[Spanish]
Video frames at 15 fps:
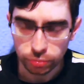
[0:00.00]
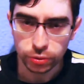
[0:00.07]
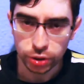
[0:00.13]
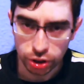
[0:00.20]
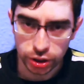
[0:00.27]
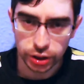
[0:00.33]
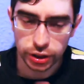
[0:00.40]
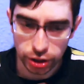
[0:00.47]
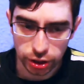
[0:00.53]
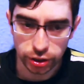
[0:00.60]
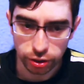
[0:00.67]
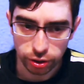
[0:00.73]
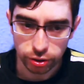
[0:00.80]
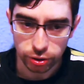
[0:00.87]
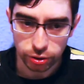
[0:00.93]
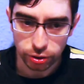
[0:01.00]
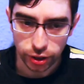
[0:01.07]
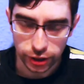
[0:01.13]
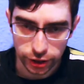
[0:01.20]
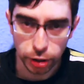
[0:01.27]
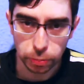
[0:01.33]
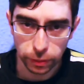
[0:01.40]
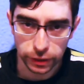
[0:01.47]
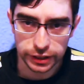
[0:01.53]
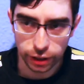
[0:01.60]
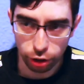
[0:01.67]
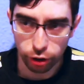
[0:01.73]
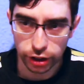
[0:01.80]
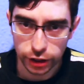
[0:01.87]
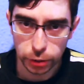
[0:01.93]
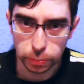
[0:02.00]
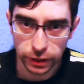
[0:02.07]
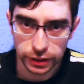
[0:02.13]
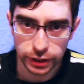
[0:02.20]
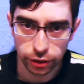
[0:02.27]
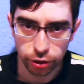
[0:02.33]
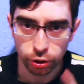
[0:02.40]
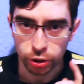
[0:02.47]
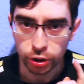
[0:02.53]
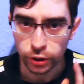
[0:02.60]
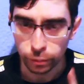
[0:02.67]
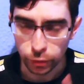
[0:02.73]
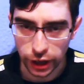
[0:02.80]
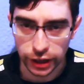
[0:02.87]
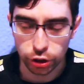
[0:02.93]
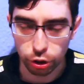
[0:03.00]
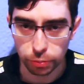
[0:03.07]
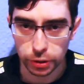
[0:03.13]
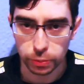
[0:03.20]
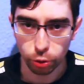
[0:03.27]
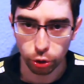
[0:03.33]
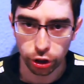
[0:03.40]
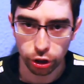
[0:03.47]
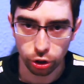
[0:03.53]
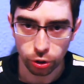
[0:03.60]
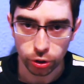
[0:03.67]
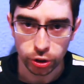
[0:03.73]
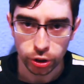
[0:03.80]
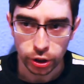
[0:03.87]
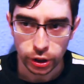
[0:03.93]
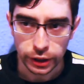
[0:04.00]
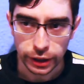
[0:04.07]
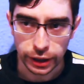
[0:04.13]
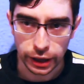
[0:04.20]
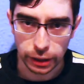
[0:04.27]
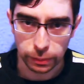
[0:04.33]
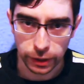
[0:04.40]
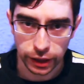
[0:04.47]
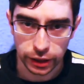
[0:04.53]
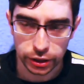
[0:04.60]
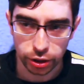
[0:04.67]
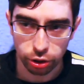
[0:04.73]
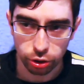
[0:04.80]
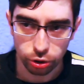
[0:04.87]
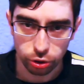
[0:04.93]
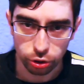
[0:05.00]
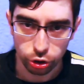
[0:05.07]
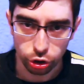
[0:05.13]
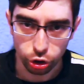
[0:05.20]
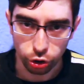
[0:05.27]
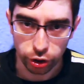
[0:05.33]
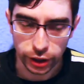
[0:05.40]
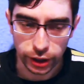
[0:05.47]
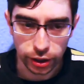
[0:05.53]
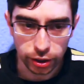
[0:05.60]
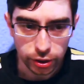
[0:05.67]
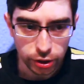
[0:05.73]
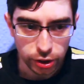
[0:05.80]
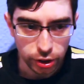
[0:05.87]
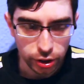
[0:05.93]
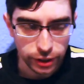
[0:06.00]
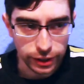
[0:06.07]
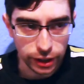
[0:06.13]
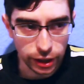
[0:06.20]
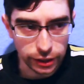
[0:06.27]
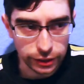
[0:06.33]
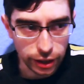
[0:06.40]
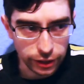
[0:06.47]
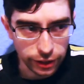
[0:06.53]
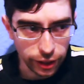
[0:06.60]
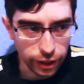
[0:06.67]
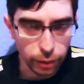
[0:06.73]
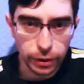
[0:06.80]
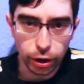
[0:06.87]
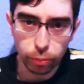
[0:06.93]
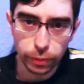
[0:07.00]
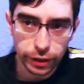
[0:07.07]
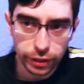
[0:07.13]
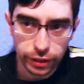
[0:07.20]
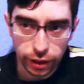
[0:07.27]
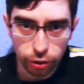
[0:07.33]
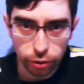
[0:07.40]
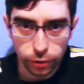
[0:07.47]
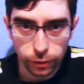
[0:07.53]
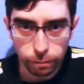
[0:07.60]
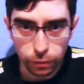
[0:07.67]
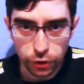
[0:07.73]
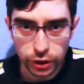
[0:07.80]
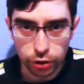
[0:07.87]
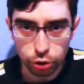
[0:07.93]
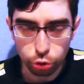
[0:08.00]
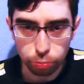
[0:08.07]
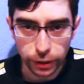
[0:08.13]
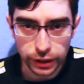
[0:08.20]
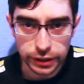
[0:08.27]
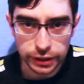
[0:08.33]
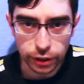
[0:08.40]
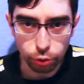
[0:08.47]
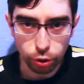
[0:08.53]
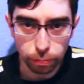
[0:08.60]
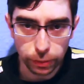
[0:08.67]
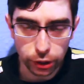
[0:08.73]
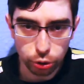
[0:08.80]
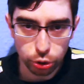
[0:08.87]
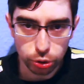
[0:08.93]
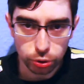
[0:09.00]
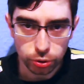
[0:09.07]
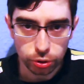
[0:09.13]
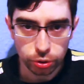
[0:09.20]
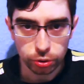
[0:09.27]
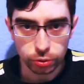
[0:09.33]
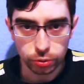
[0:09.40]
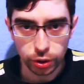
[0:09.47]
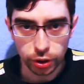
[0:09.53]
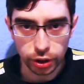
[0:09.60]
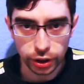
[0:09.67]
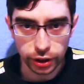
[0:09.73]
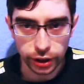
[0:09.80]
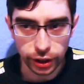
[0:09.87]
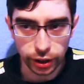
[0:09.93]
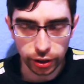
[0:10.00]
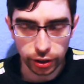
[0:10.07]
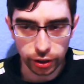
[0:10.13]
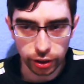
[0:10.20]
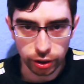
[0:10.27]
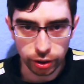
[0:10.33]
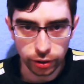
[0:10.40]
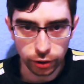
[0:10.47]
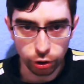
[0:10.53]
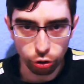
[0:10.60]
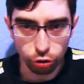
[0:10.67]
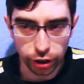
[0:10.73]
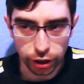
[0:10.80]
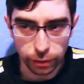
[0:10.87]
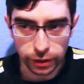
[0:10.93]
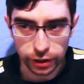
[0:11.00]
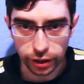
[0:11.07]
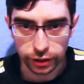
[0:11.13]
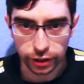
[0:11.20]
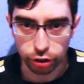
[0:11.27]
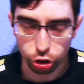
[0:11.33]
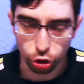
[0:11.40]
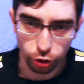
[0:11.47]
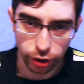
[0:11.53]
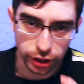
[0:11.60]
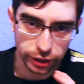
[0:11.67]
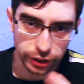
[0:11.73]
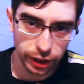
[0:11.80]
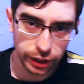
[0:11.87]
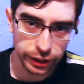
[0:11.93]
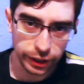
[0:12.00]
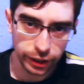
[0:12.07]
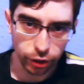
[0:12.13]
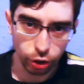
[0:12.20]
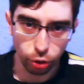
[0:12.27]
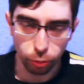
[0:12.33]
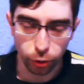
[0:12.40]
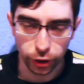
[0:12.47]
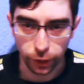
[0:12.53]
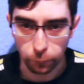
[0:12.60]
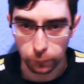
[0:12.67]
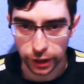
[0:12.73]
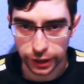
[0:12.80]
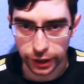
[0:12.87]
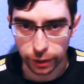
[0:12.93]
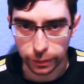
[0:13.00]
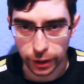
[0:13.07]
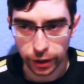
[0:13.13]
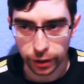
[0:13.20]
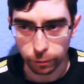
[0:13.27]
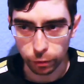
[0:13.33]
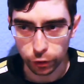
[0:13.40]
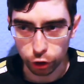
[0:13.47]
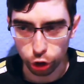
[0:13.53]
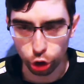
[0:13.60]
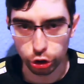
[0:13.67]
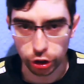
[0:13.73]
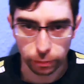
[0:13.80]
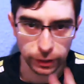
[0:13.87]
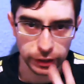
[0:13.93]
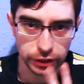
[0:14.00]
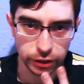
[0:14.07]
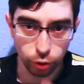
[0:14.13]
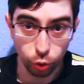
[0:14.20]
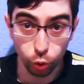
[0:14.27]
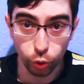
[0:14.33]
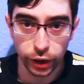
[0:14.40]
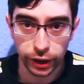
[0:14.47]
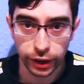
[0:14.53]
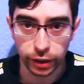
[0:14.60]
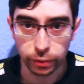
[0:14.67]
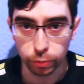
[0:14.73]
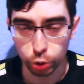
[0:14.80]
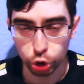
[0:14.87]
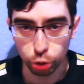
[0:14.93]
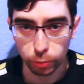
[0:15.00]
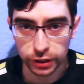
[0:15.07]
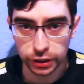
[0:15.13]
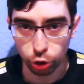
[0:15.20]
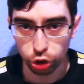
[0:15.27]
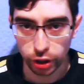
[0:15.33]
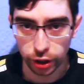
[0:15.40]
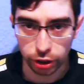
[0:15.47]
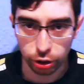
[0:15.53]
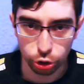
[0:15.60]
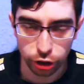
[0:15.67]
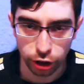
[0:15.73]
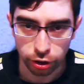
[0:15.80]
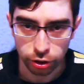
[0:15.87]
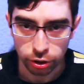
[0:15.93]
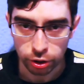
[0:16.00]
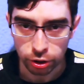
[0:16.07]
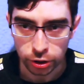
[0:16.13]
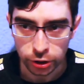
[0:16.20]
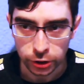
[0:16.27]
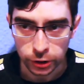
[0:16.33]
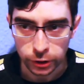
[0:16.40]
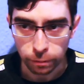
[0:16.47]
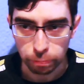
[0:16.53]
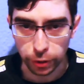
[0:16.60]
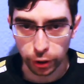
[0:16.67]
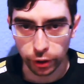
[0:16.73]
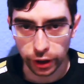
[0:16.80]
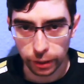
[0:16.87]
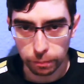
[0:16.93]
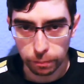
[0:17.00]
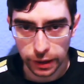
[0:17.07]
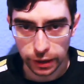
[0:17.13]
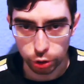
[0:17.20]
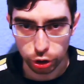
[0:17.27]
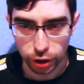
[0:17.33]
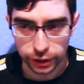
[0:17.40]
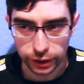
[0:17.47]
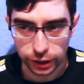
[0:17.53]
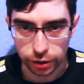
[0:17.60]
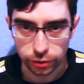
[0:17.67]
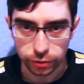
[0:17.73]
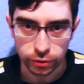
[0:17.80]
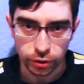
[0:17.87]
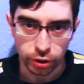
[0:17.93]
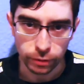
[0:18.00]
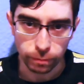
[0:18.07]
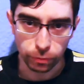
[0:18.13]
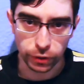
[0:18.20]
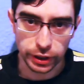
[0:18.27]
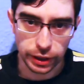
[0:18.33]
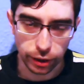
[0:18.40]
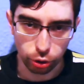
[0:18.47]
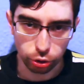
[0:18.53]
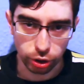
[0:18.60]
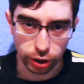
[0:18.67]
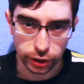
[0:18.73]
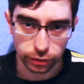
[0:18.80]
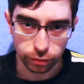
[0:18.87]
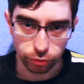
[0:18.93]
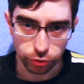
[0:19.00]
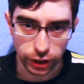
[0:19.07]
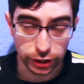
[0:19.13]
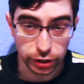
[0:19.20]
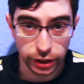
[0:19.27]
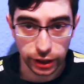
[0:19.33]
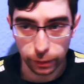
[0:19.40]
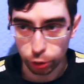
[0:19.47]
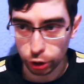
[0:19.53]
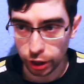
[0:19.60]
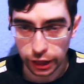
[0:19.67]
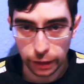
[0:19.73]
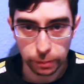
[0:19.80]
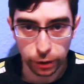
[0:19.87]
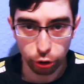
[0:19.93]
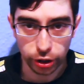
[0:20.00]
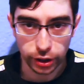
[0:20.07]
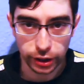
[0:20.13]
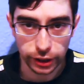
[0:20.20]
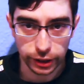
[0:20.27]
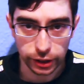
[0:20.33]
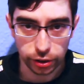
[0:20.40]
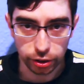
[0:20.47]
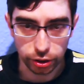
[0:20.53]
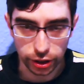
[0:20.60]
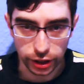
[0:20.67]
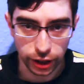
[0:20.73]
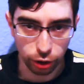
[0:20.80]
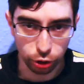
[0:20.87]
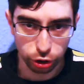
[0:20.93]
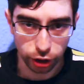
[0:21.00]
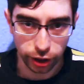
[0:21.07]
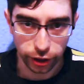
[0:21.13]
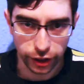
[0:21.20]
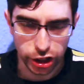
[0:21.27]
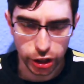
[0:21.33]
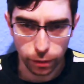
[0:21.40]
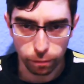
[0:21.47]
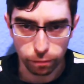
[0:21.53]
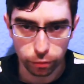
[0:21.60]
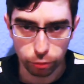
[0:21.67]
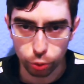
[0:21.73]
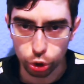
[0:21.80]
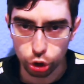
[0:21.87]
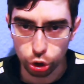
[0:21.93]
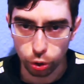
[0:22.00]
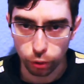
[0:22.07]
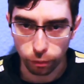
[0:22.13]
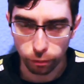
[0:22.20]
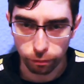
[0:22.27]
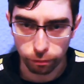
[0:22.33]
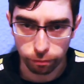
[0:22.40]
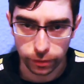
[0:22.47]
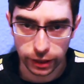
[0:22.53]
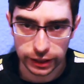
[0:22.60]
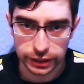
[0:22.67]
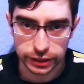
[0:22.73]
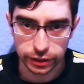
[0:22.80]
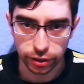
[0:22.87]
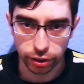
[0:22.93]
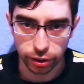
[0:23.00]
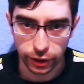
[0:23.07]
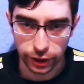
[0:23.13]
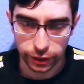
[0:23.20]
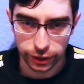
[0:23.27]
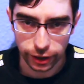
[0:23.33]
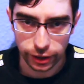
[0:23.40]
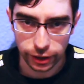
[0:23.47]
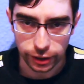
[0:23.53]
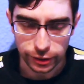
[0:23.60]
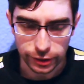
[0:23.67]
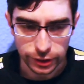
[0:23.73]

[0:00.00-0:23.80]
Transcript: Sí, sí, sé lo que estáis pensando. Eso mismo dijo el maestro Noriel, que la letalidad había aumentado en los países europeos y que eh, concretamente tanto en Italia como en España había dos cepas. Una era mucho más contagiosa pero era menos letal. Y la otra, que es digamos la cepa original, y la otra es mucho más letal.